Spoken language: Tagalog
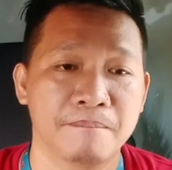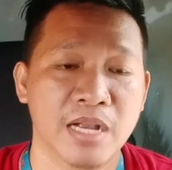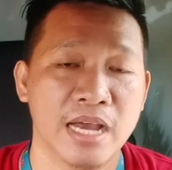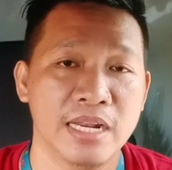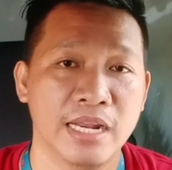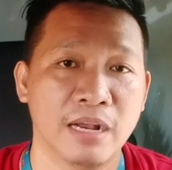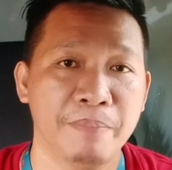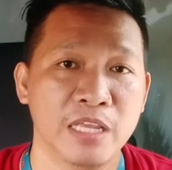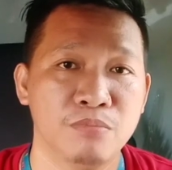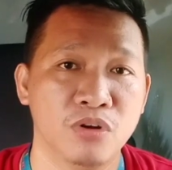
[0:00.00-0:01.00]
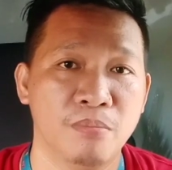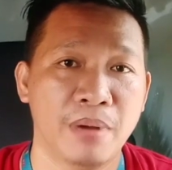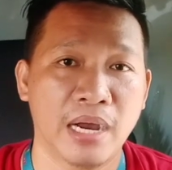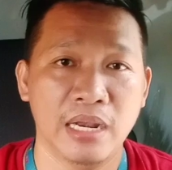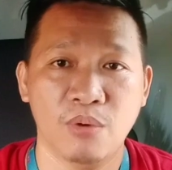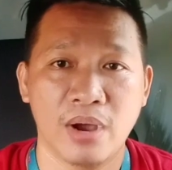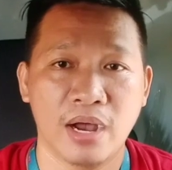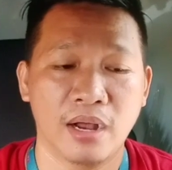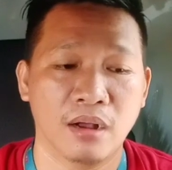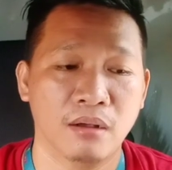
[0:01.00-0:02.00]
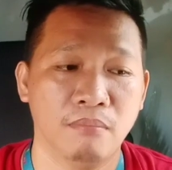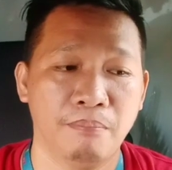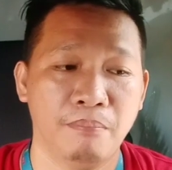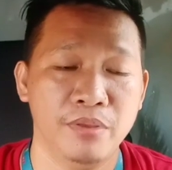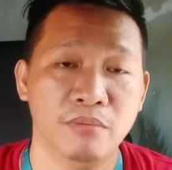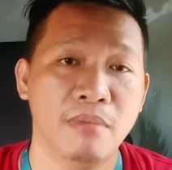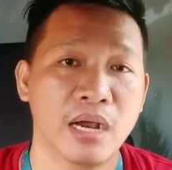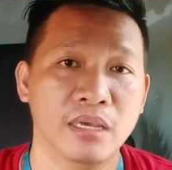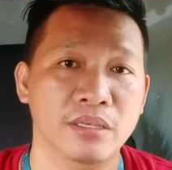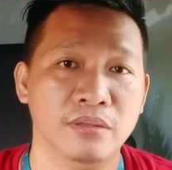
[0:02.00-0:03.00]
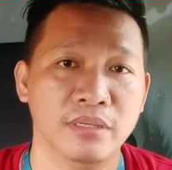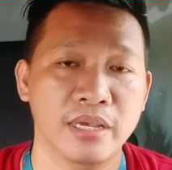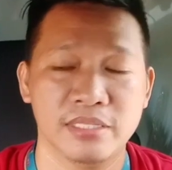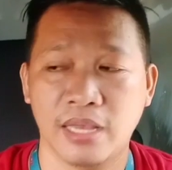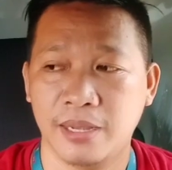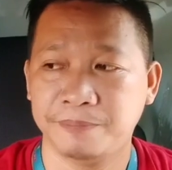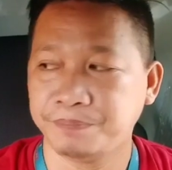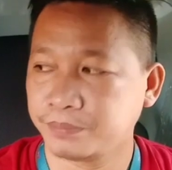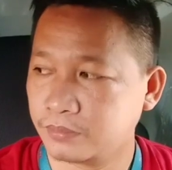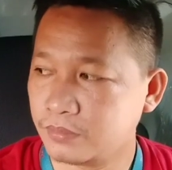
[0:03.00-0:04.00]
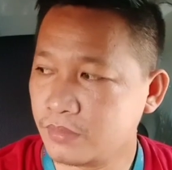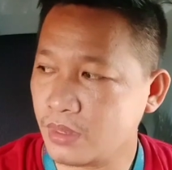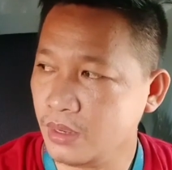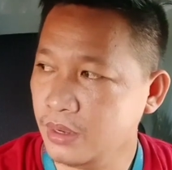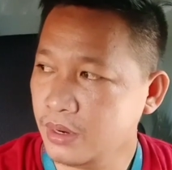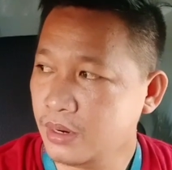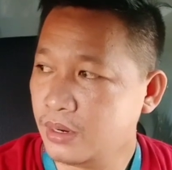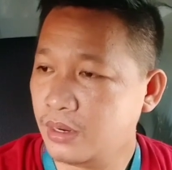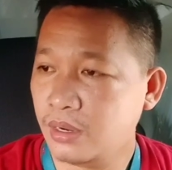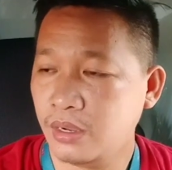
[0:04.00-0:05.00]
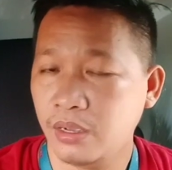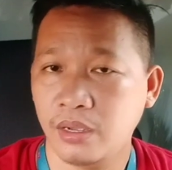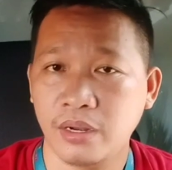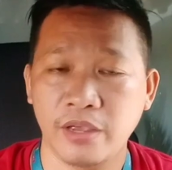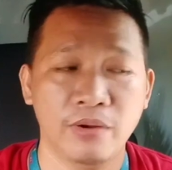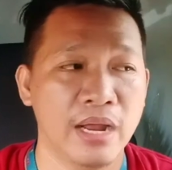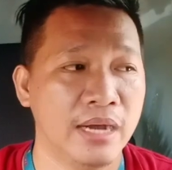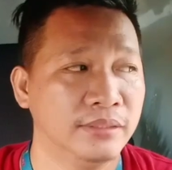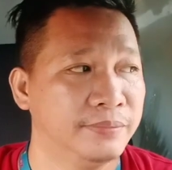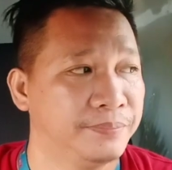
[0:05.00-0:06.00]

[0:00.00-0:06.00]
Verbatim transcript: kanan ang pihit mo nun pa kaliwa yung backing yun guys ha and ayun lang